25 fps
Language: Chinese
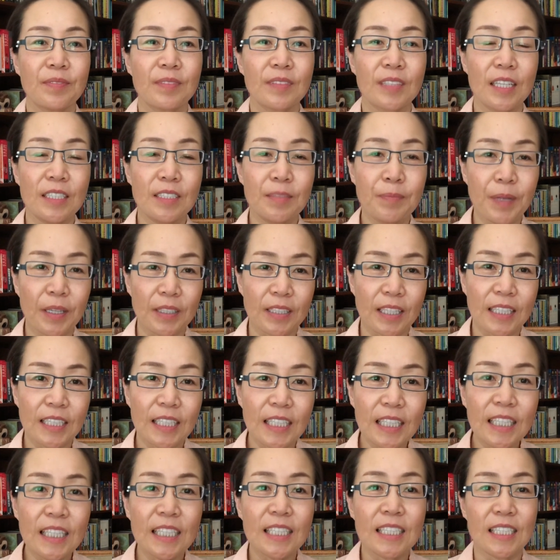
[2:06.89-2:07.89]
但是表达的
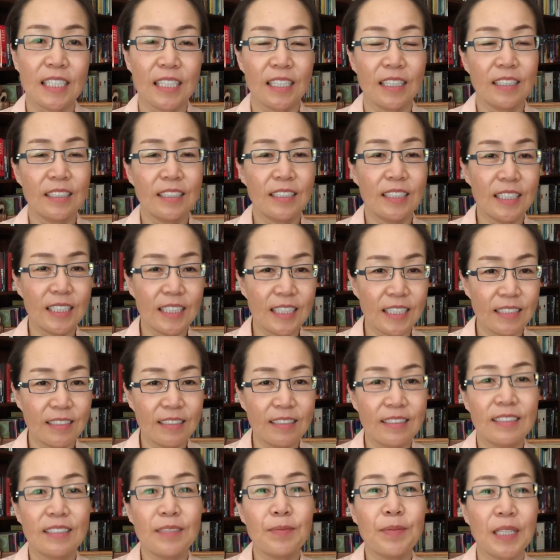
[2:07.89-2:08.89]
意思是
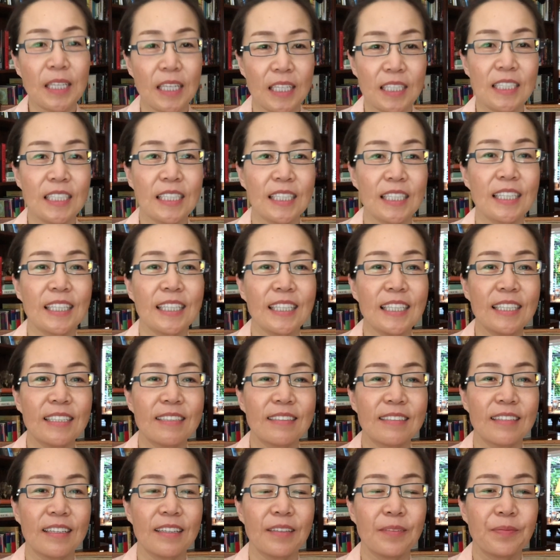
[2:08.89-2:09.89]
基本上是一个意
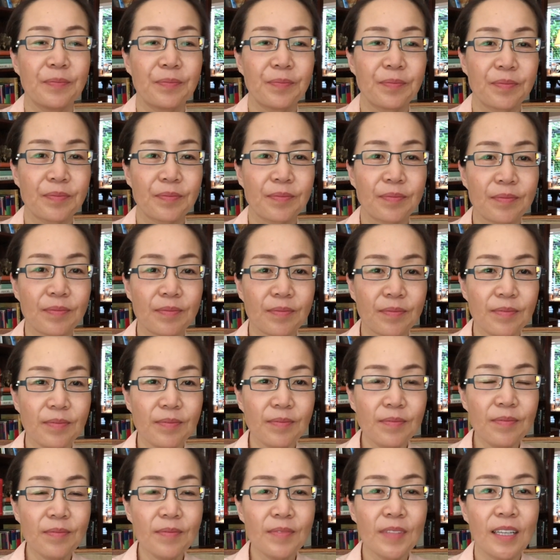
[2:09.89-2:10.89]
思。
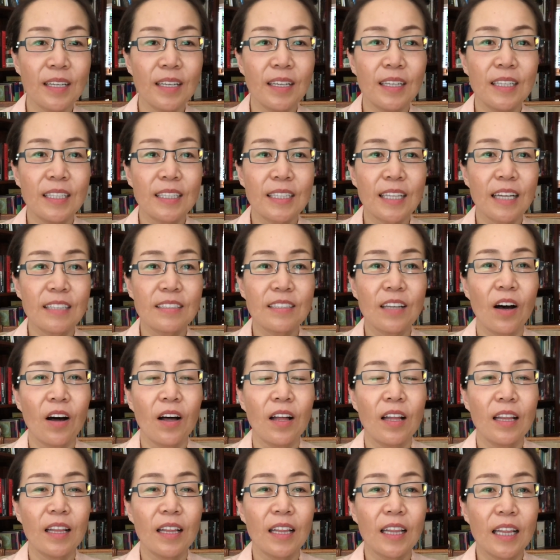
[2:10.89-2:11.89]
它叫
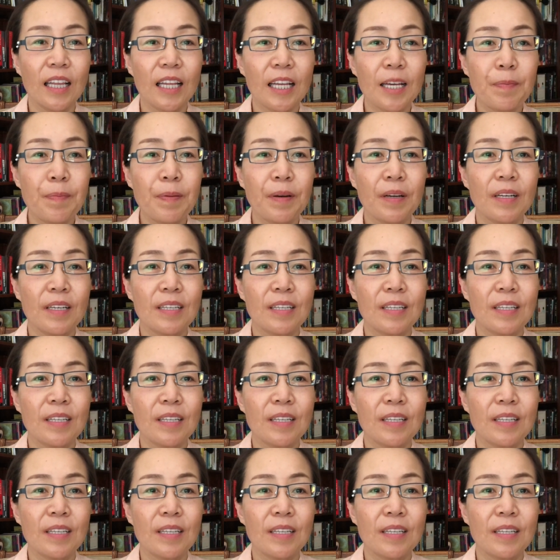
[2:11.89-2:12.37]
lip